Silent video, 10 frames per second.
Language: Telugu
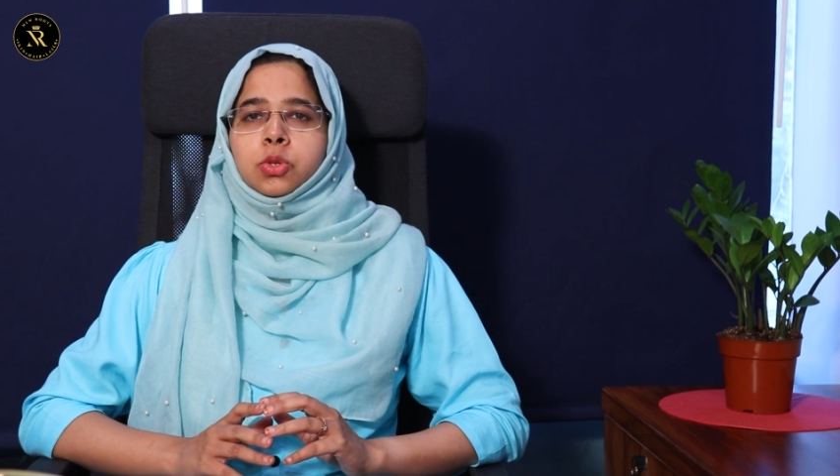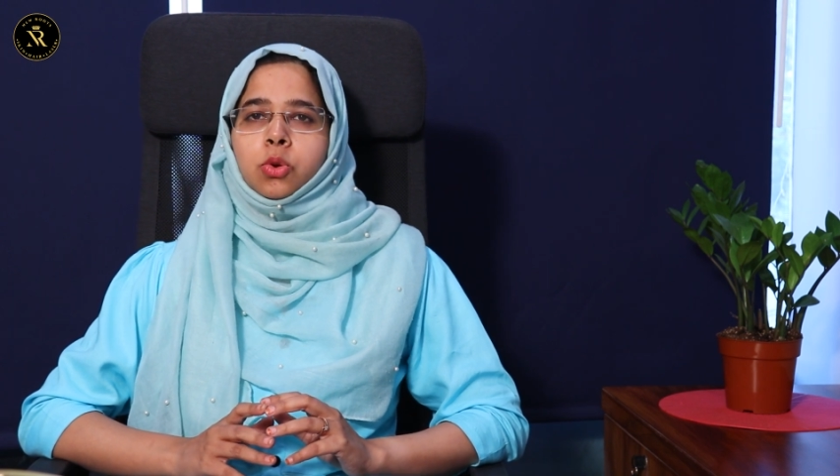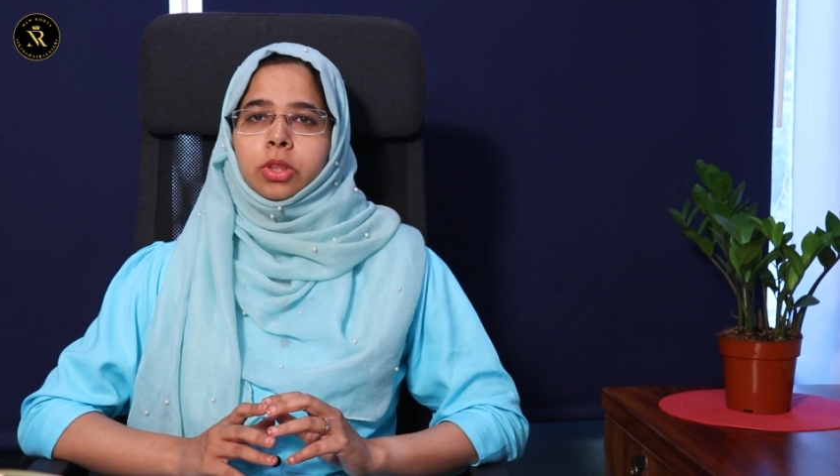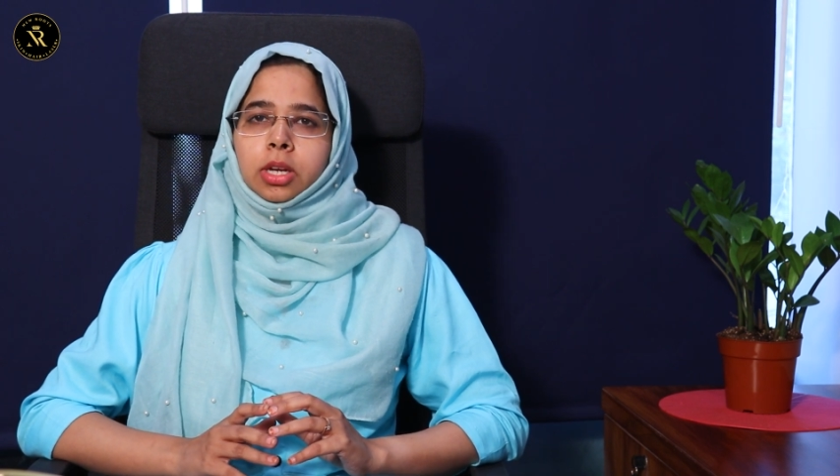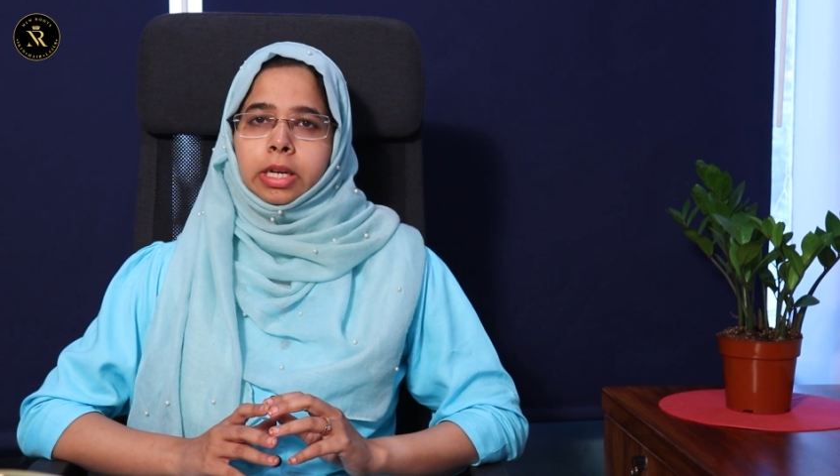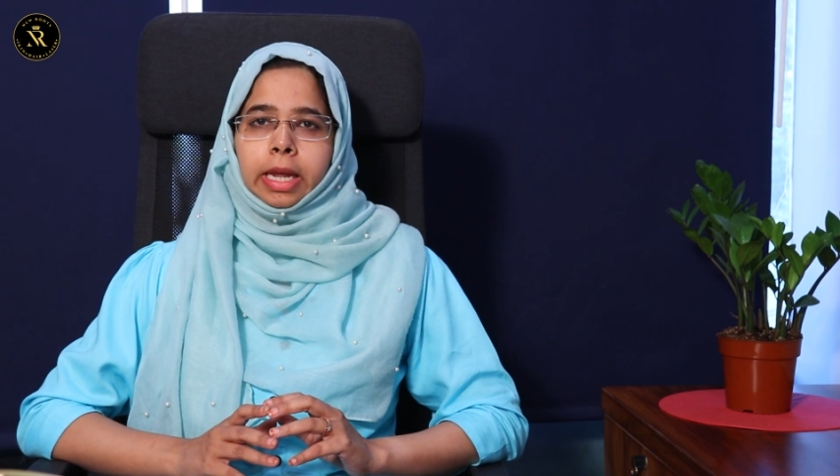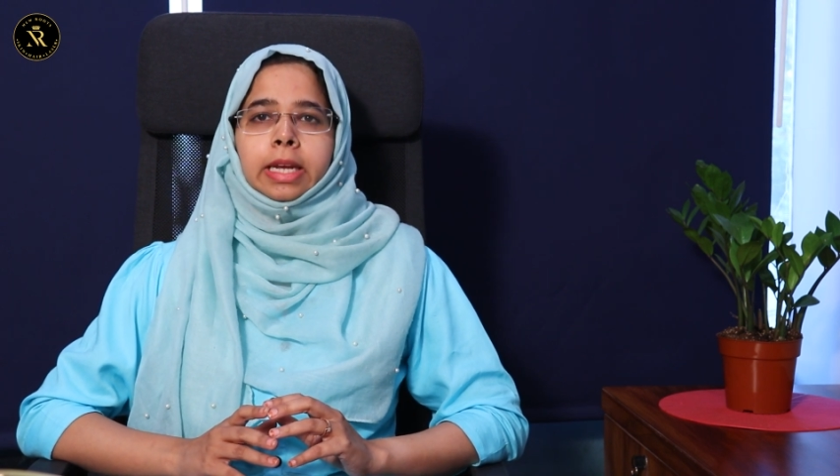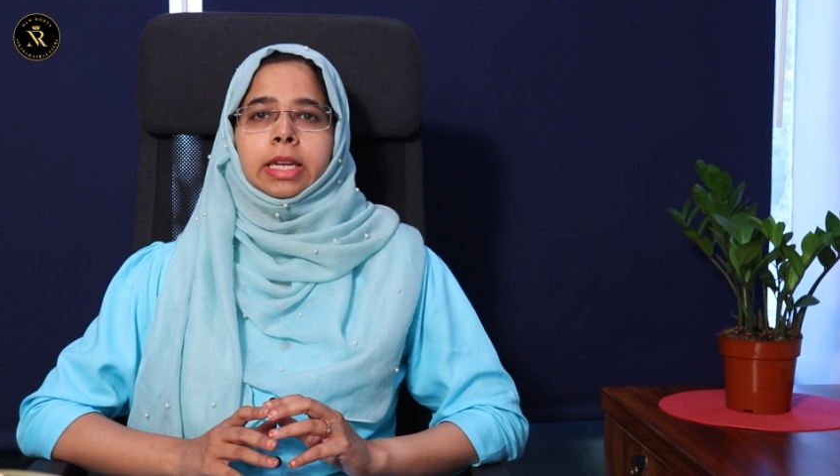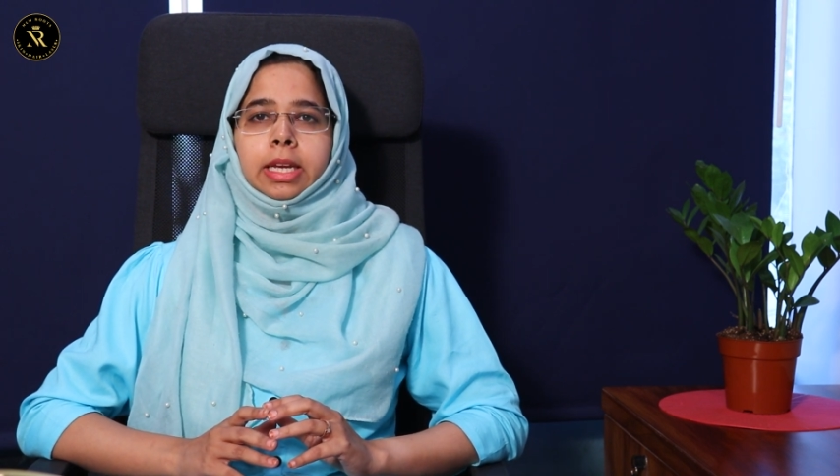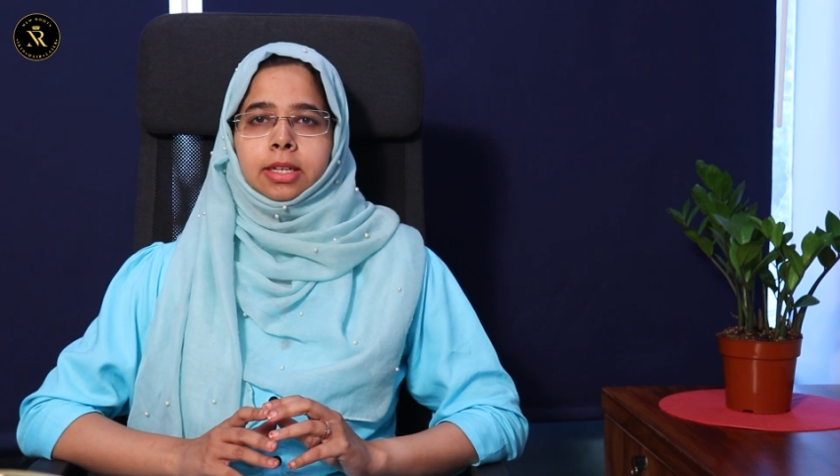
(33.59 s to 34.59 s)
వ్యవధి
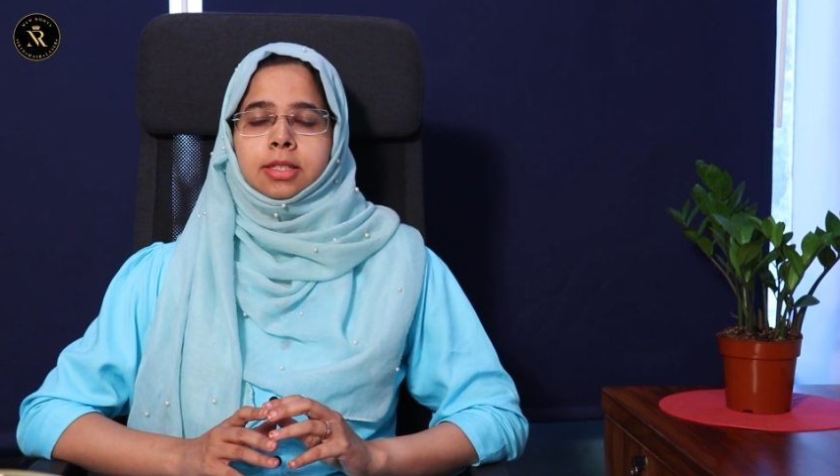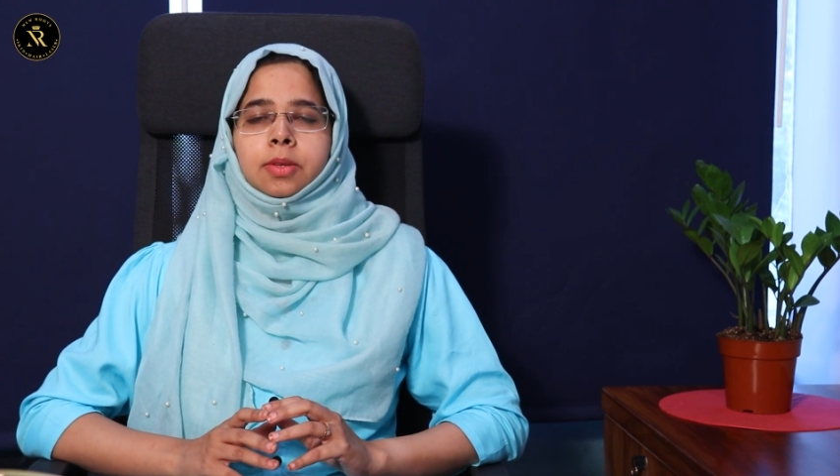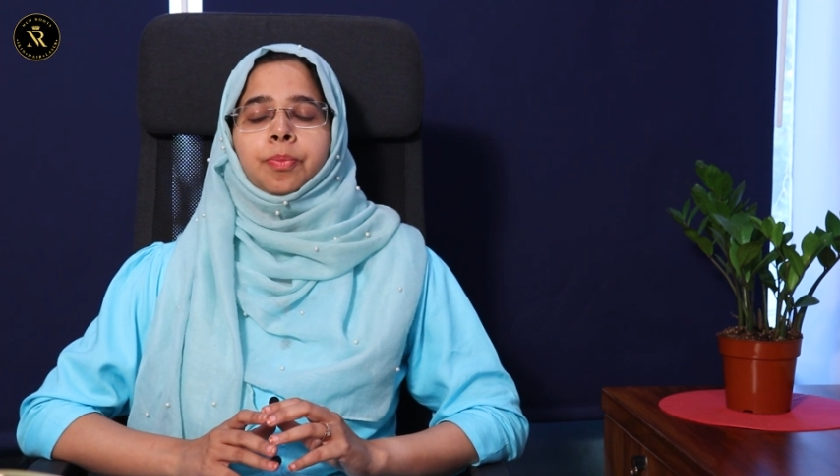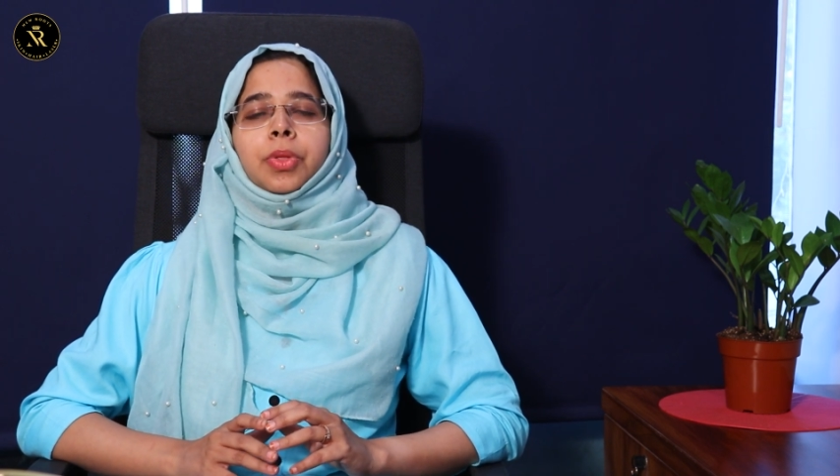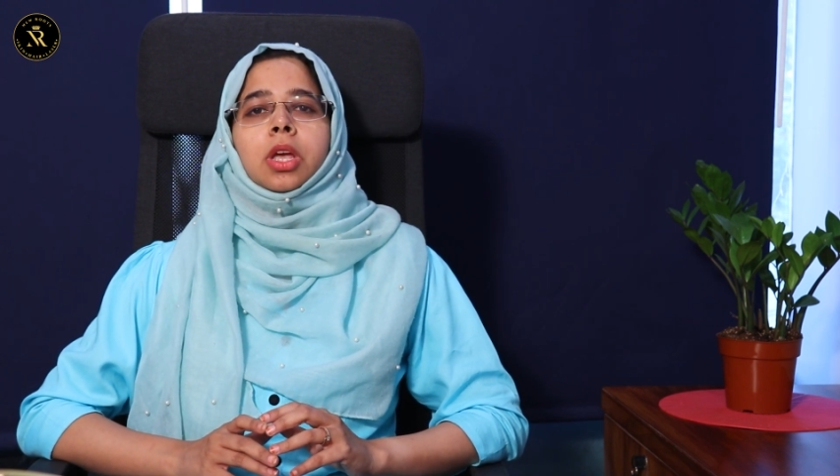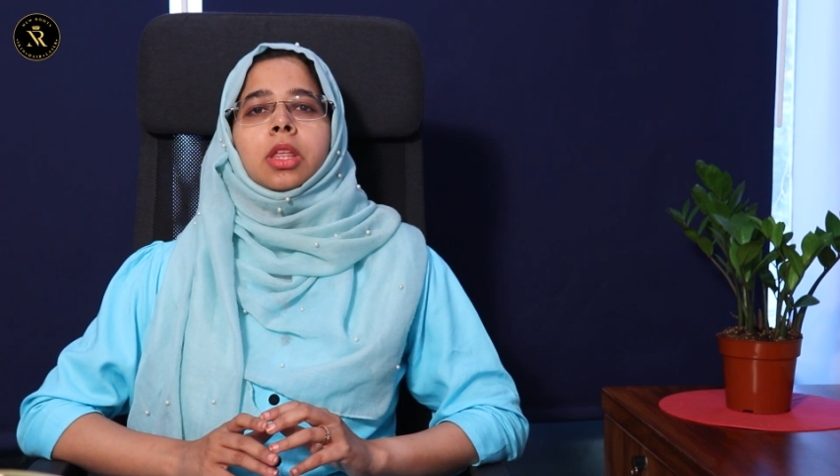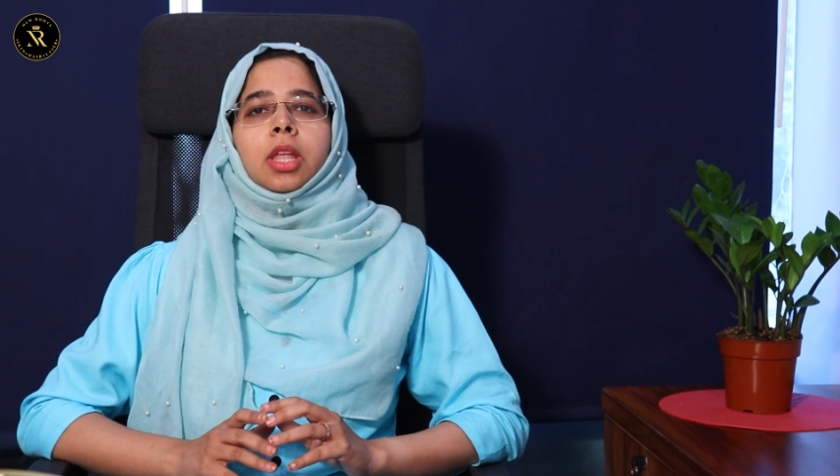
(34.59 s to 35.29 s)
ఎంతో టెక్నిక్స్